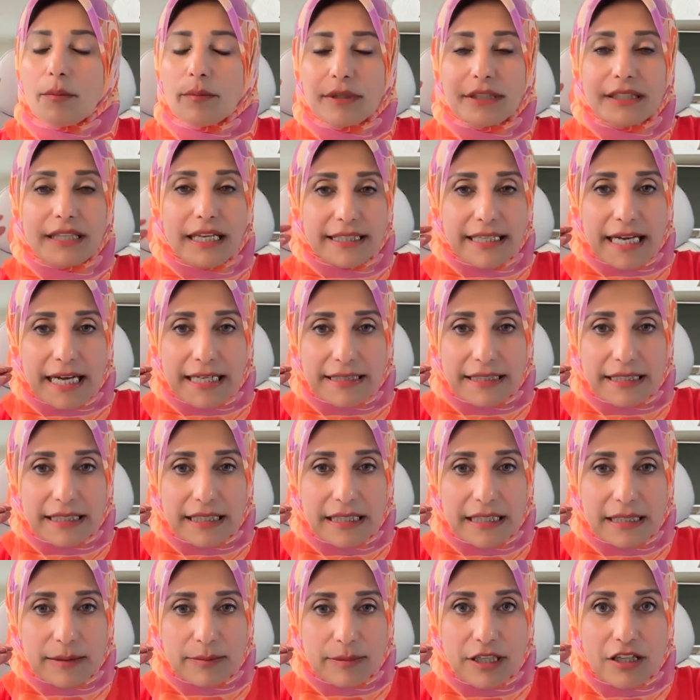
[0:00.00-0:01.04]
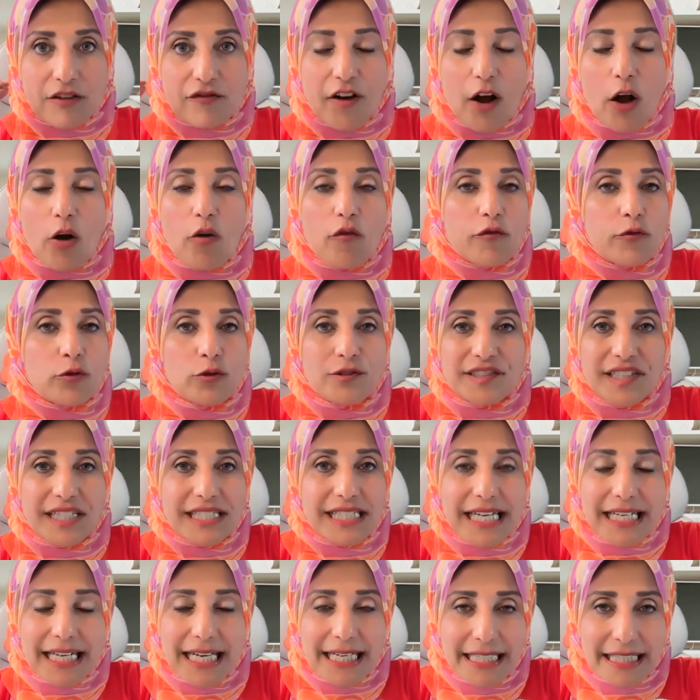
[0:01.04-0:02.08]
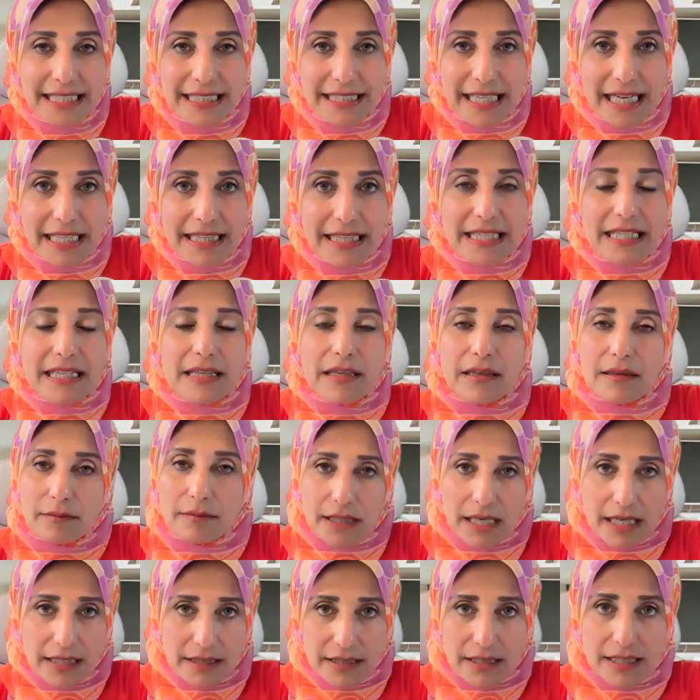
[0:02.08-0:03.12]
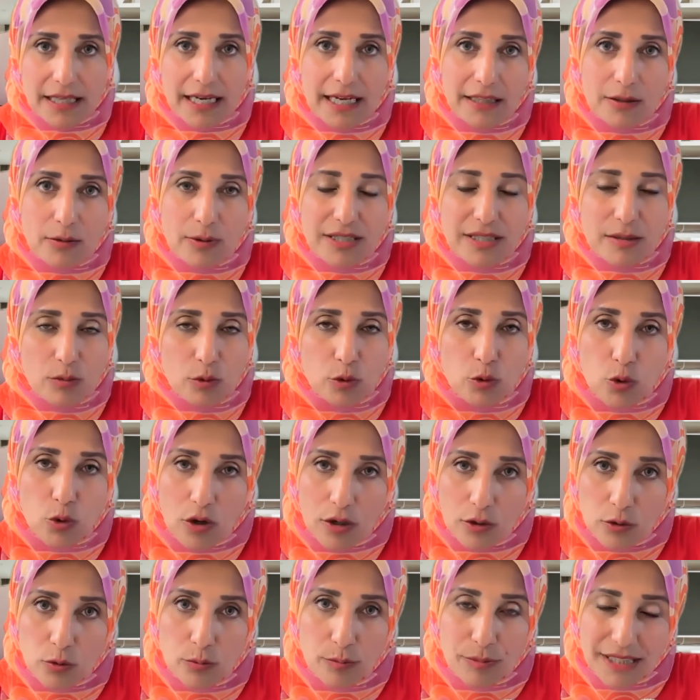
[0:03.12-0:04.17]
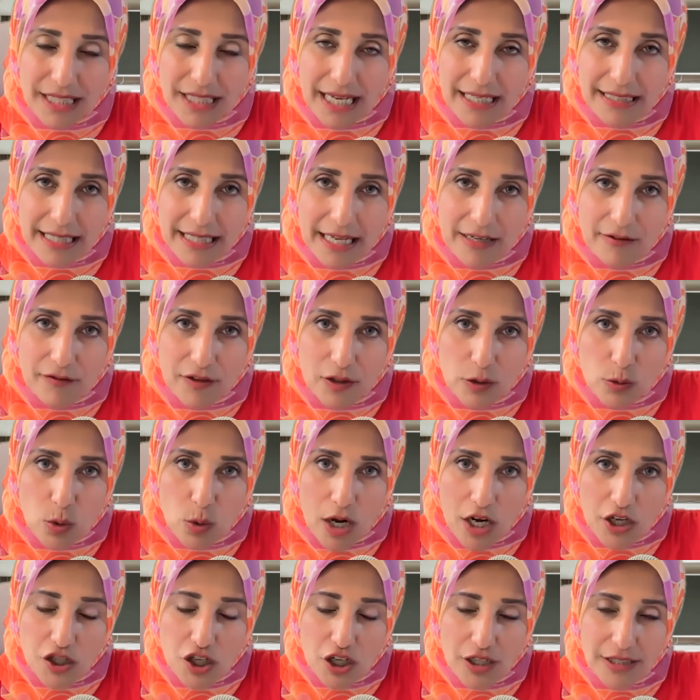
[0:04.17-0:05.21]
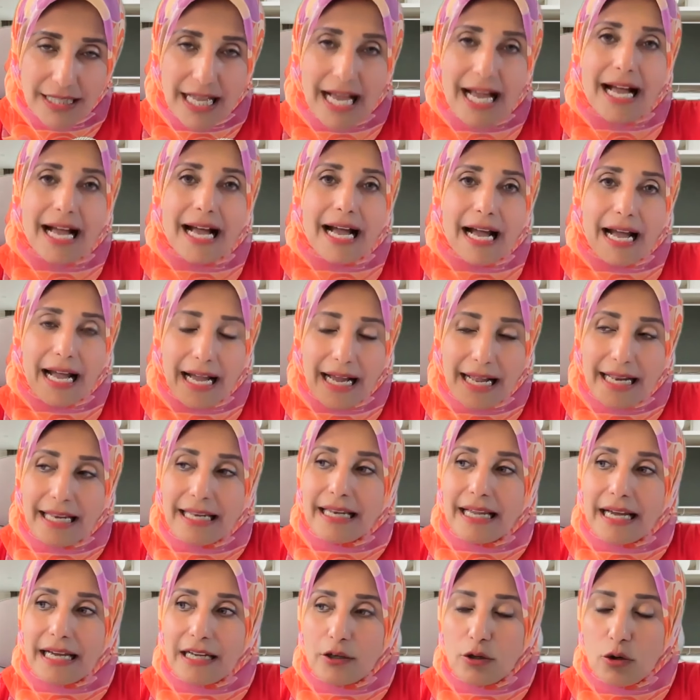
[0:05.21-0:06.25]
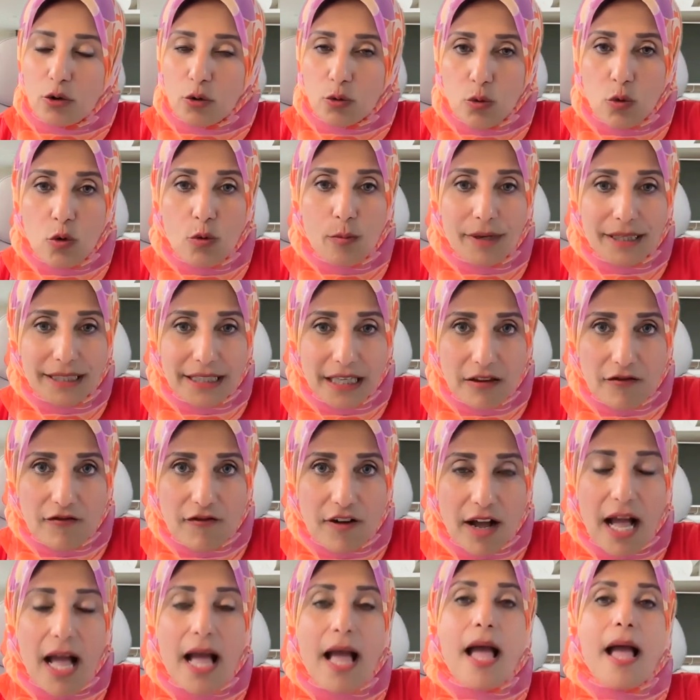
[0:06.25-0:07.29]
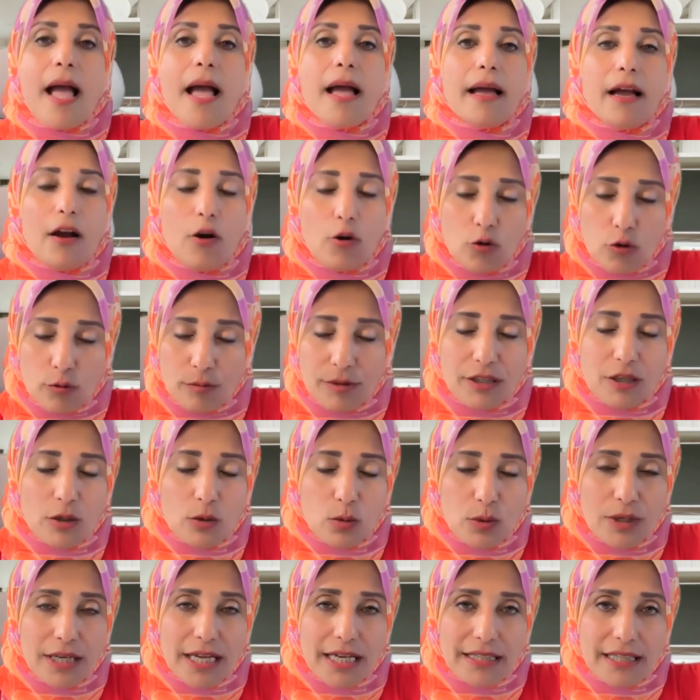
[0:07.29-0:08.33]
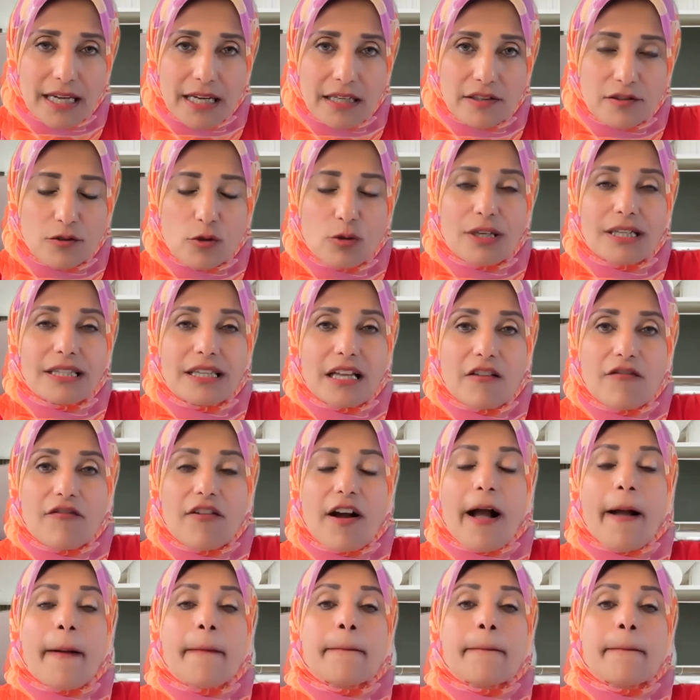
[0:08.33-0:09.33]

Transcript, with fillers: يعني بيدفعوا فلوس كتيره جدا يعني لغايه دلوقتي بيقولوا القانون بتاعت 2010 ده خلى الحكومه تدفع حكومه الولايات اريزونا تدفع